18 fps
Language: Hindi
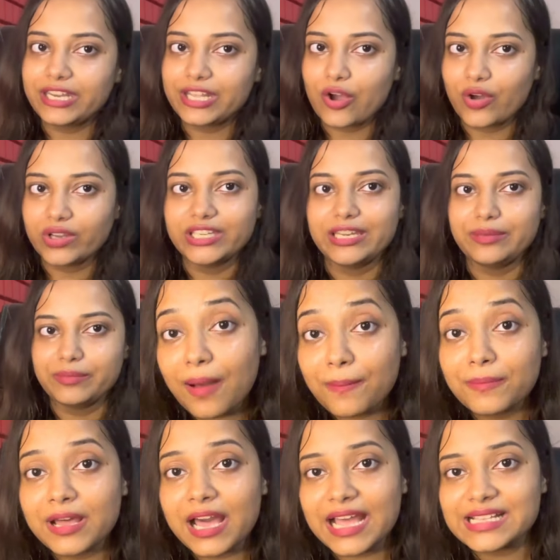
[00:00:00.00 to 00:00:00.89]
ऑनलाइन
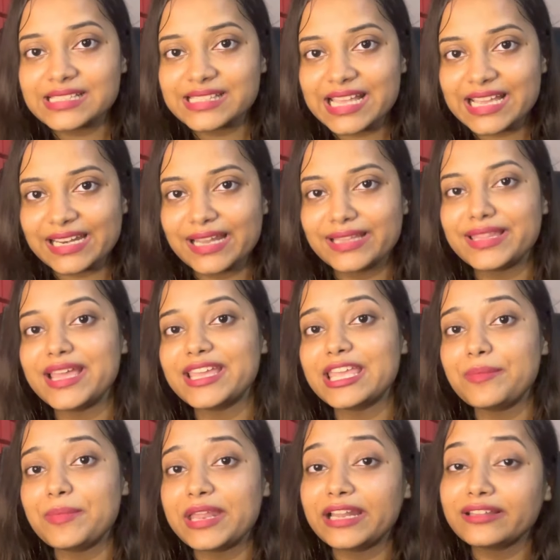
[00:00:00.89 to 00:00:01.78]
अब गाइज देख लेते हैं
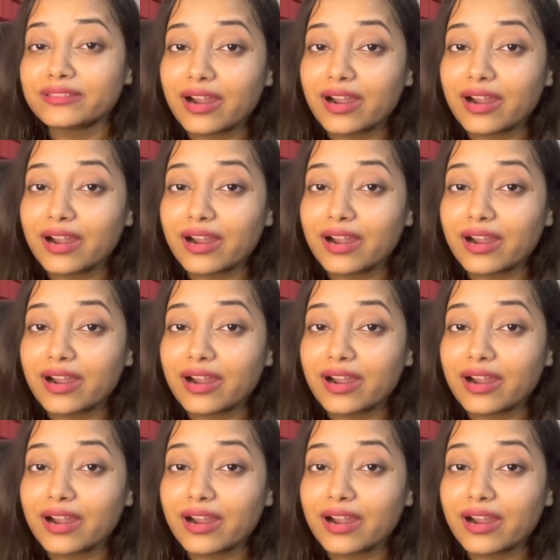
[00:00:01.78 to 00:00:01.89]
कि मेरे